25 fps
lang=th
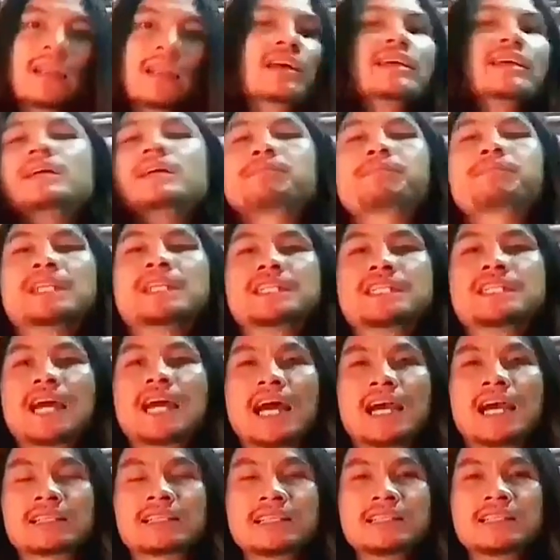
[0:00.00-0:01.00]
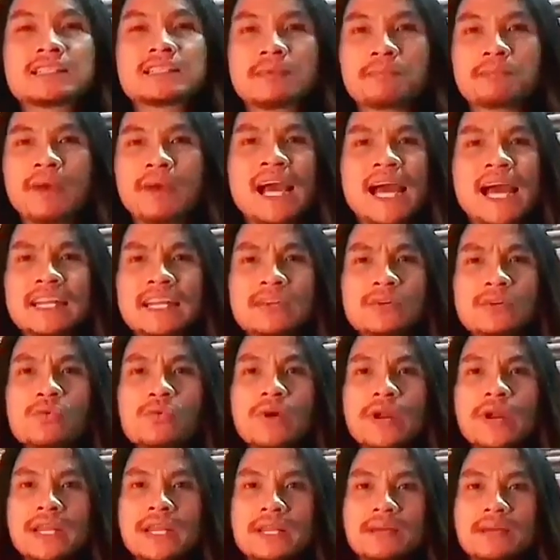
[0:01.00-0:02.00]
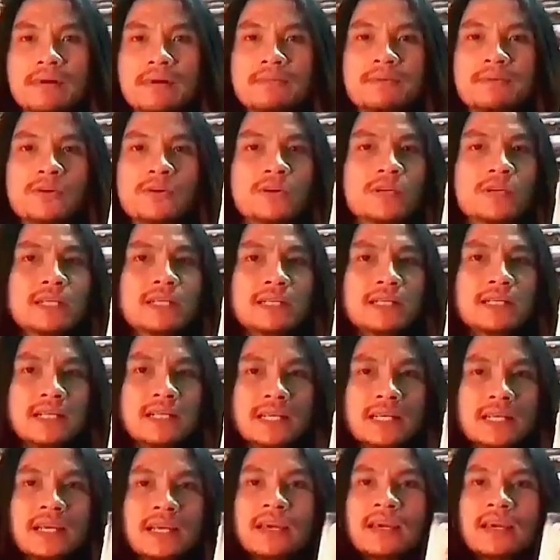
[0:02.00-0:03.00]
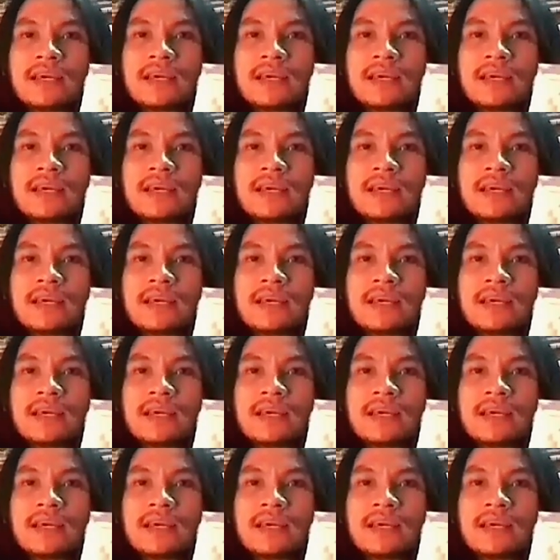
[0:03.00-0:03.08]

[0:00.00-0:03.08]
และยังเป็นฉากที่สำคัญด้วยในภาพยนตร์เรื่องนี้